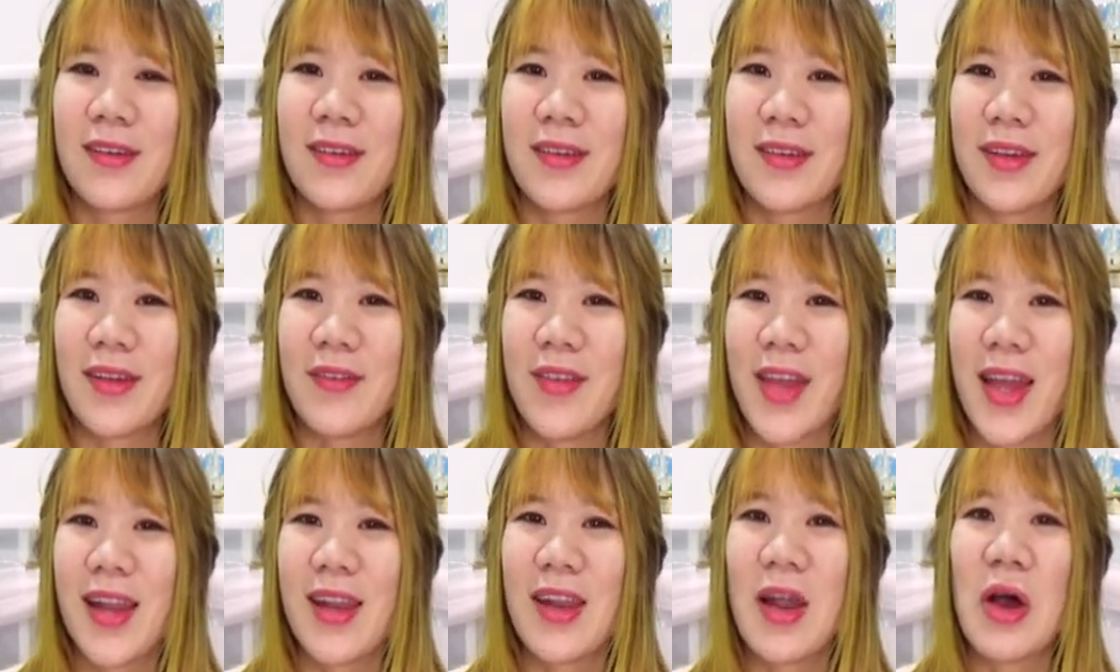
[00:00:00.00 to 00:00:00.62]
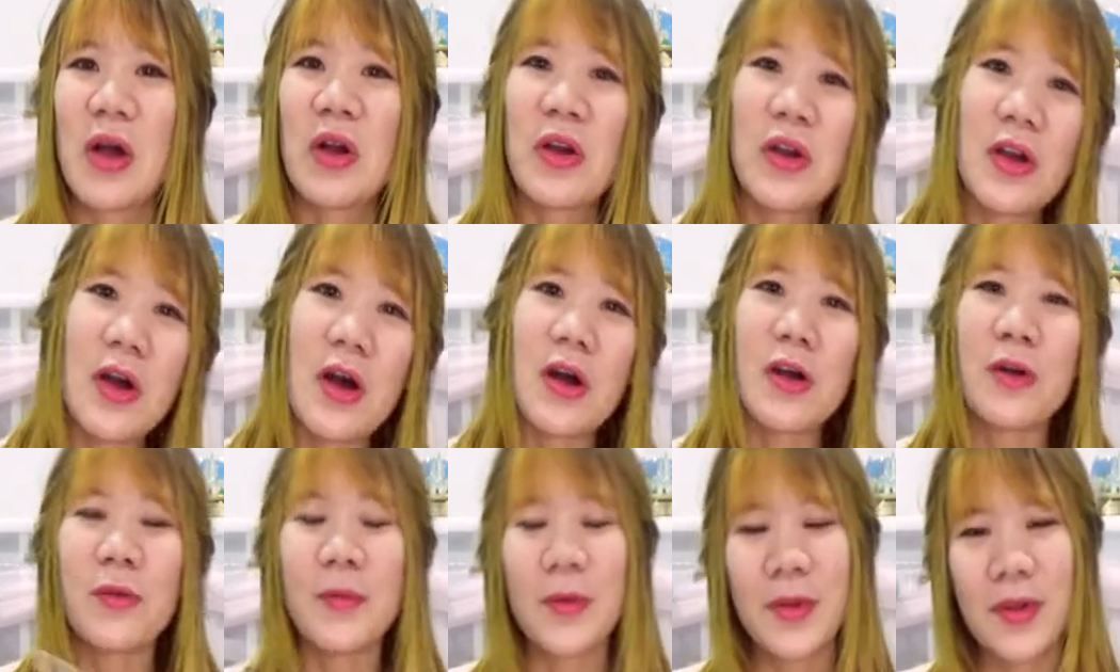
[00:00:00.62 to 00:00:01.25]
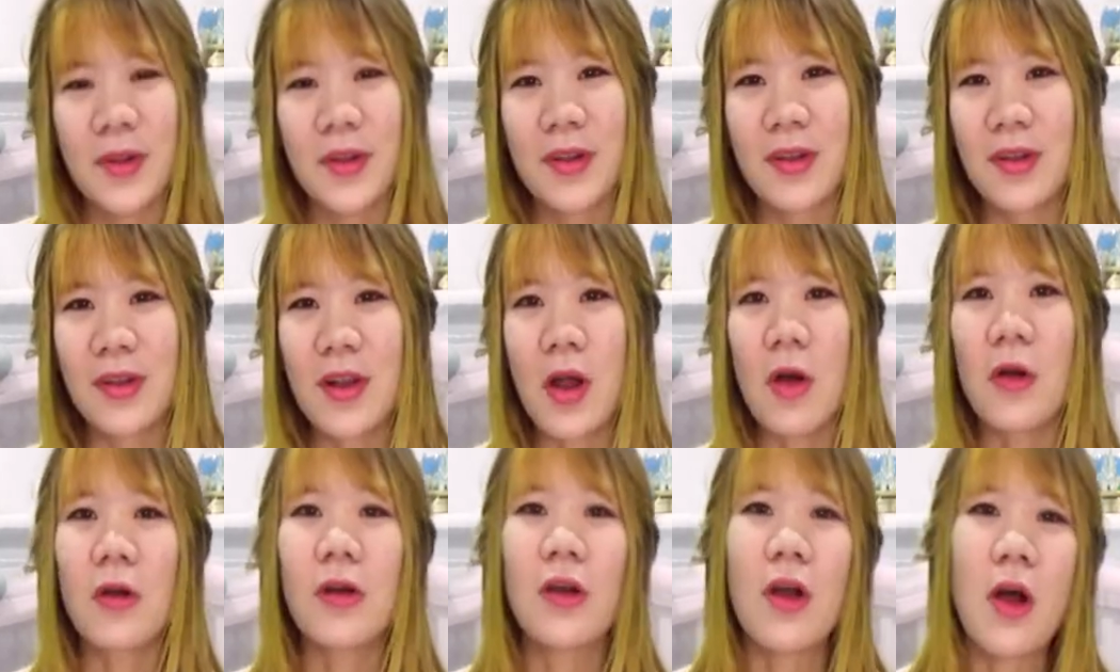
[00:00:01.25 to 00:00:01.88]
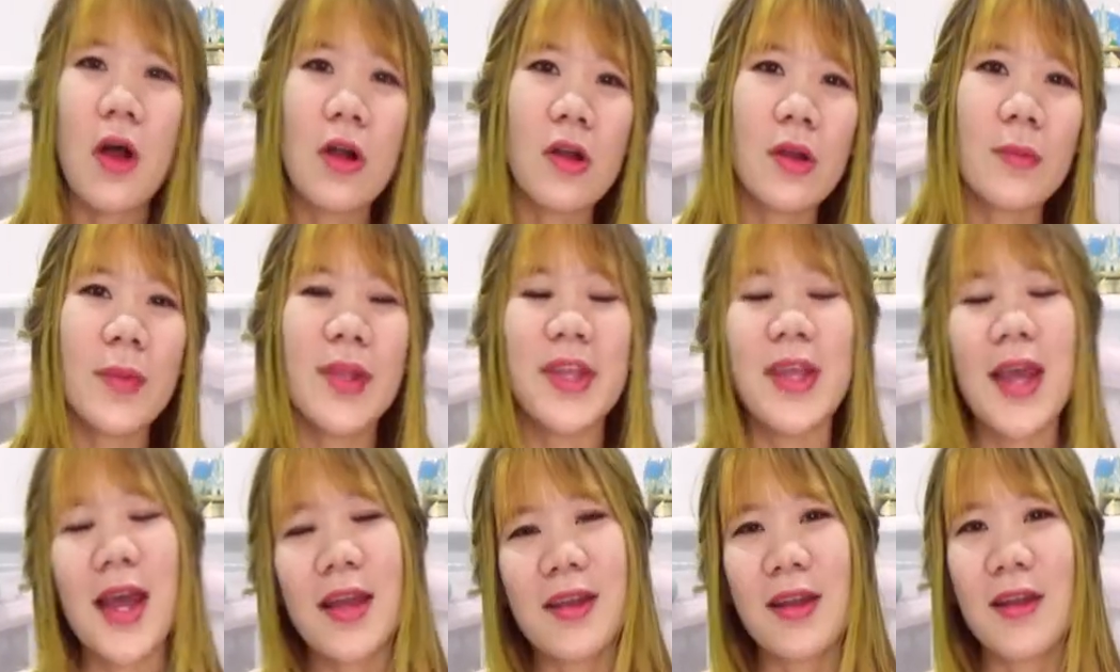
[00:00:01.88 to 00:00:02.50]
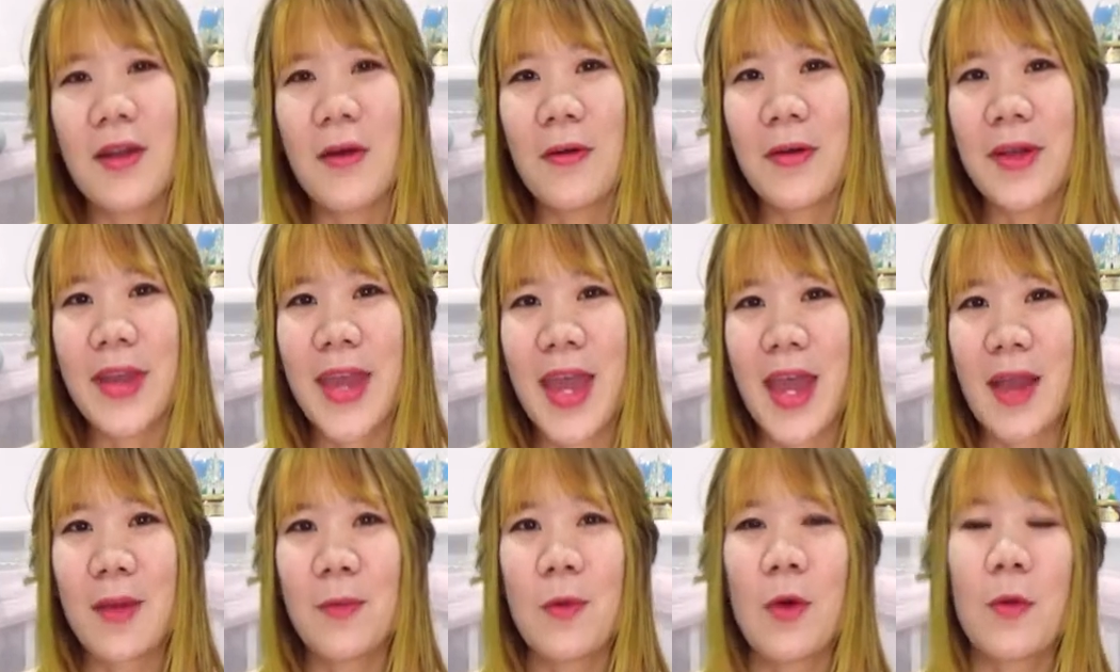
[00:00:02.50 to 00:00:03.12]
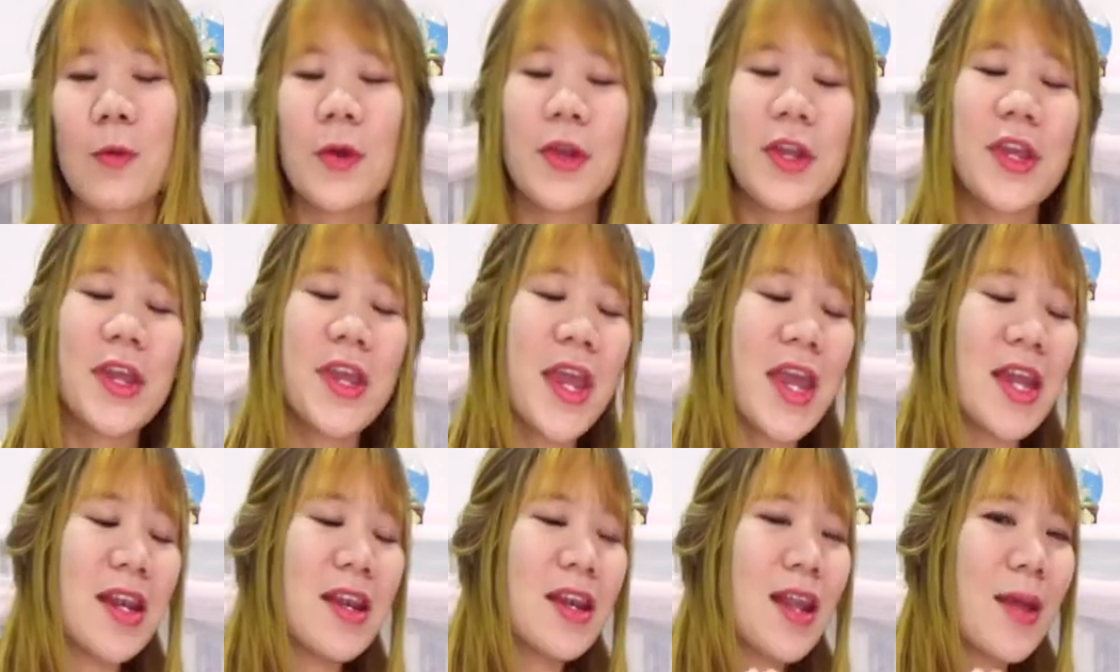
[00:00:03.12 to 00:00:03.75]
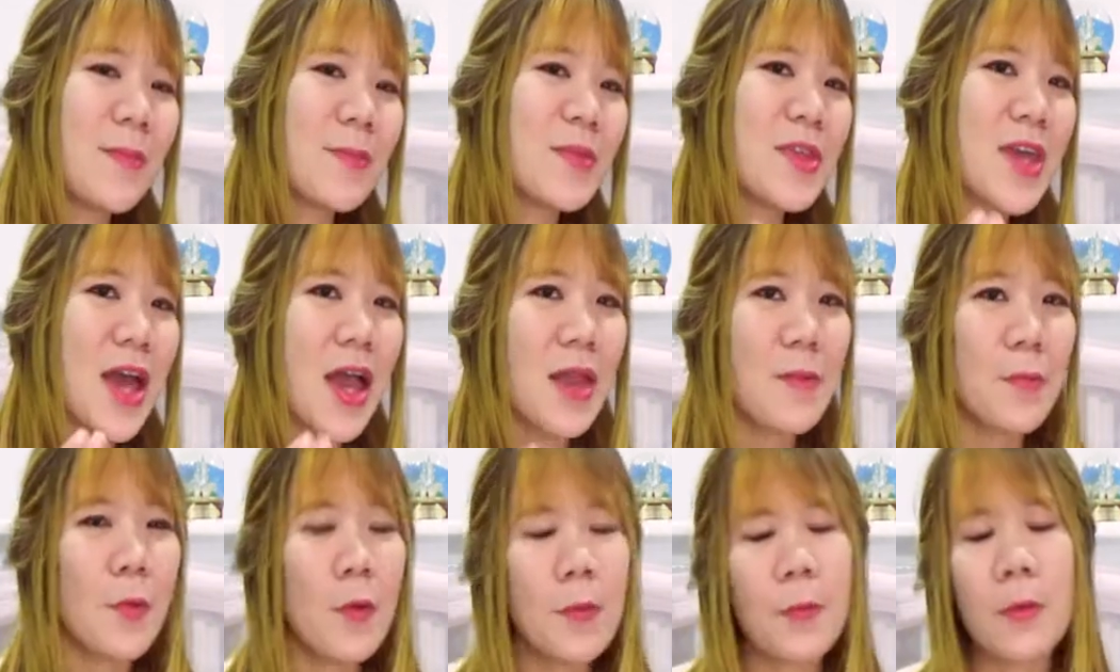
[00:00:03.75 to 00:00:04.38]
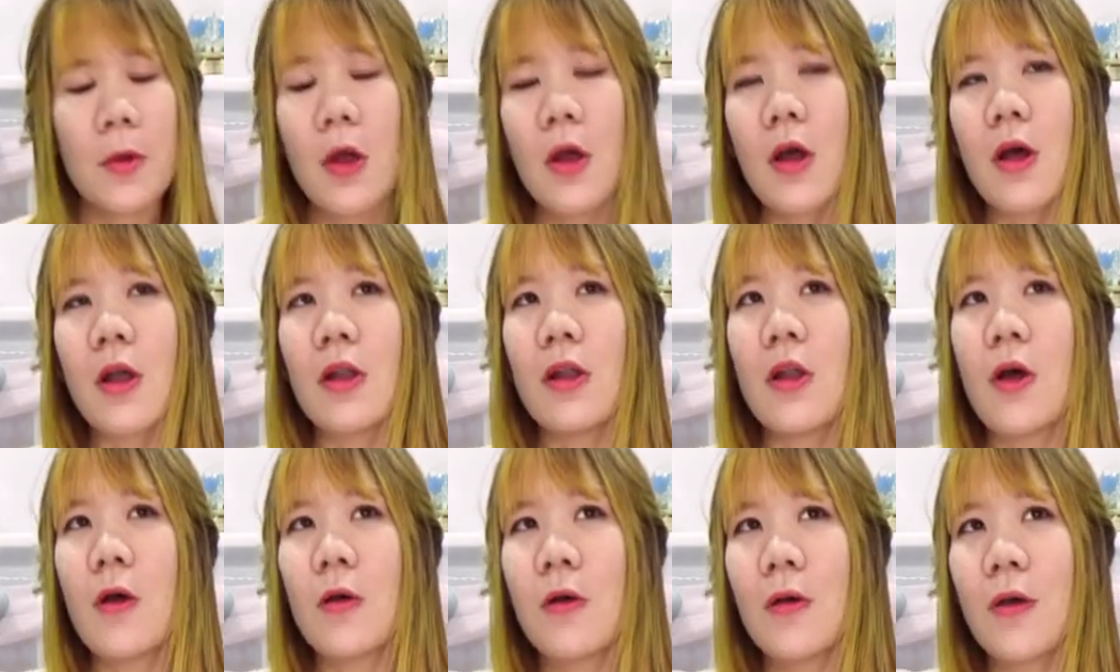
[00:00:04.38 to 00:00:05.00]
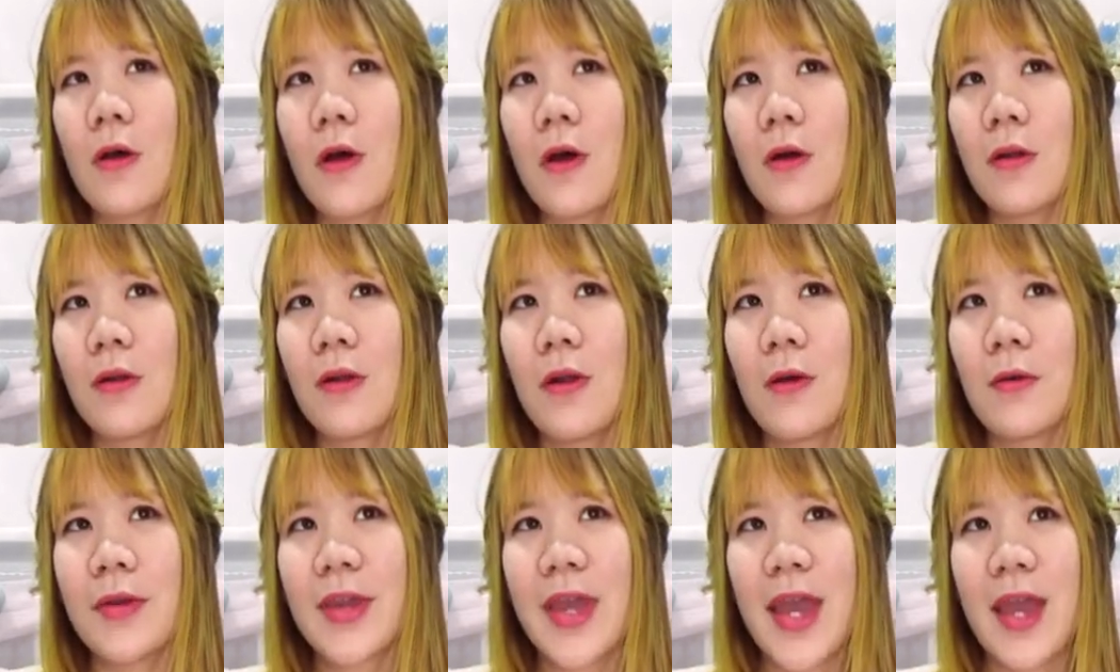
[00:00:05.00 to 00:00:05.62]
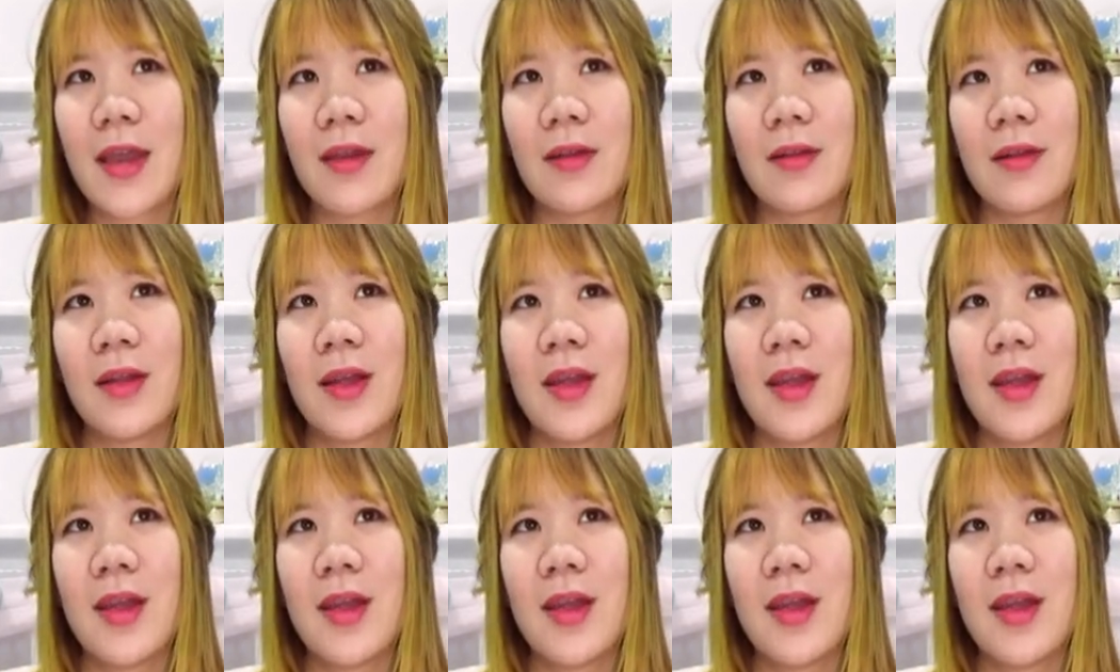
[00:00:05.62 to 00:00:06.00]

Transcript: เห็นไหมลองกอง ลองกองก็เป็นญาติกับลองแกง พอวันนี้เห็นลำไยปุ๊บอ๋อ ลองกอง ลองแกง